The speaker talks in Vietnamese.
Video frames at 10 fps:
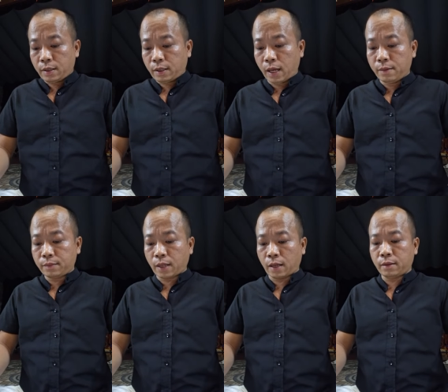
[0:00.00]

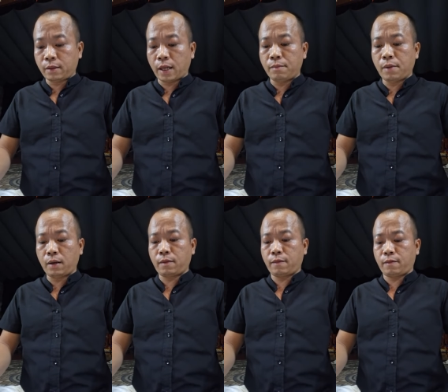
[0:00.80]
Thêm thăm thêm
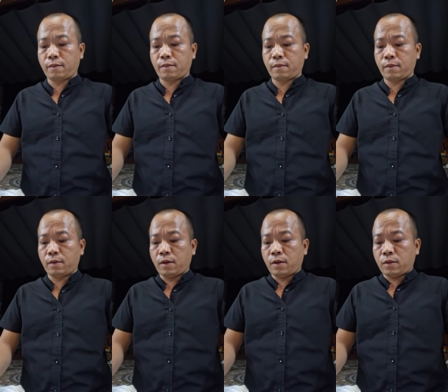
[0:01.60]
bớt
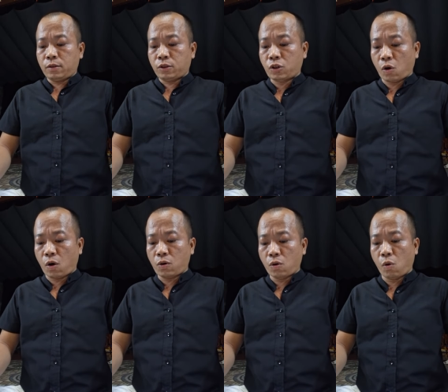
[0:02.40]

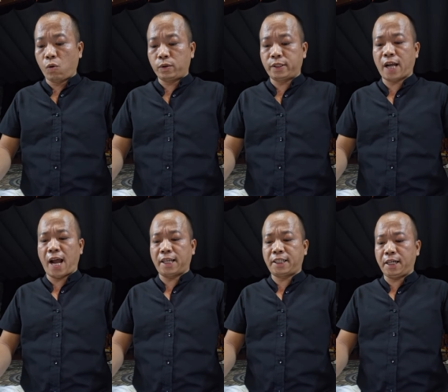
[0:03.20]
Cho đủ
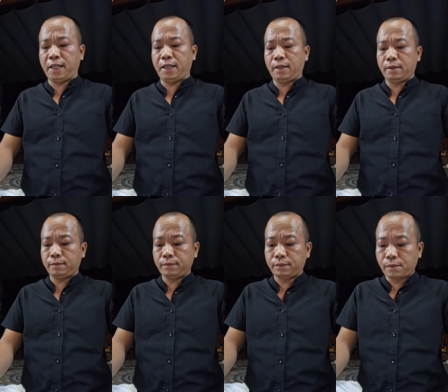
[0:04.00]
trả chi
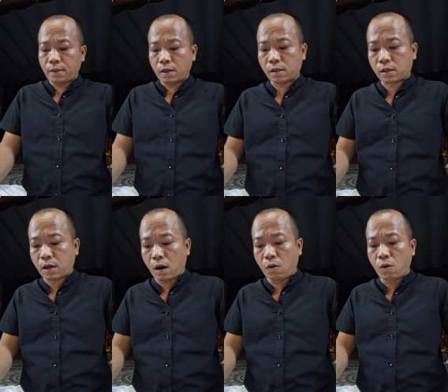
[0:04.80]

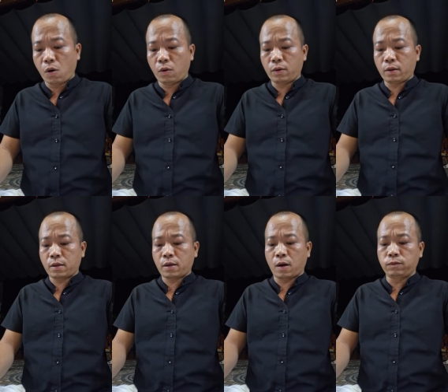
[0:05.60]
Câu ngôn
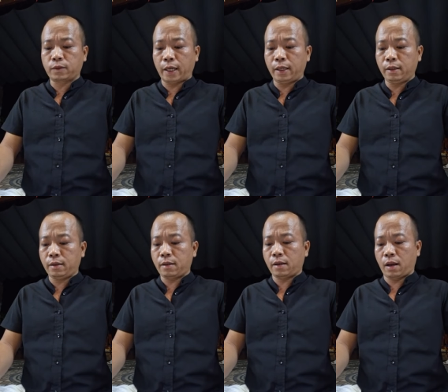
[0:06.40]
không tín
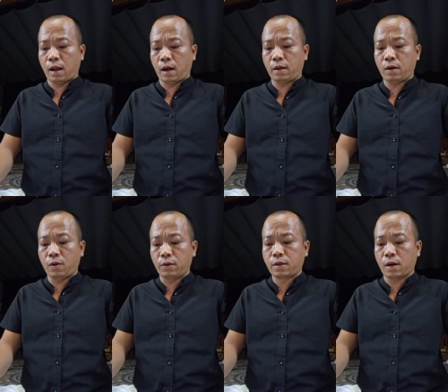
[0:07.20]
Lời
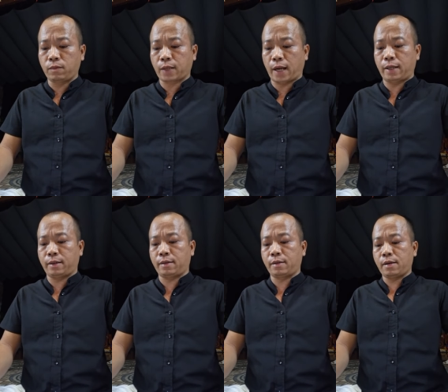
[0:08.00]
ngôn không
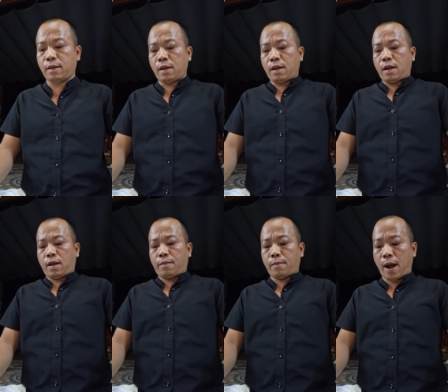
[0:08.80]
thành
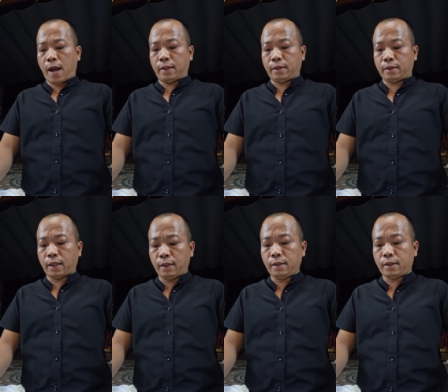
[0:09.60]
Bản
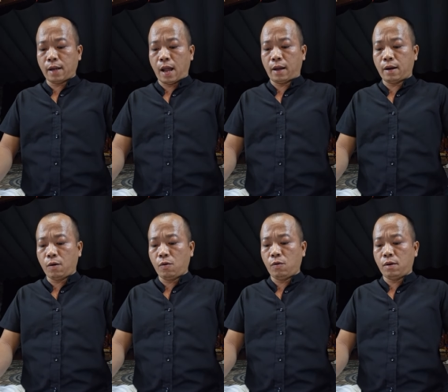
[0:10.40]
tính để
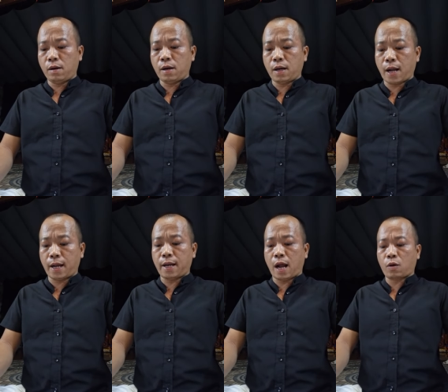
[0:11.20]
đâu hứa
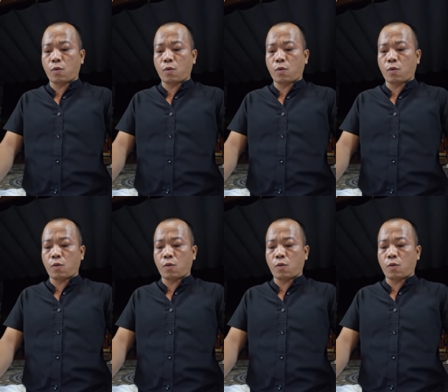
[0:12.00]
nay đã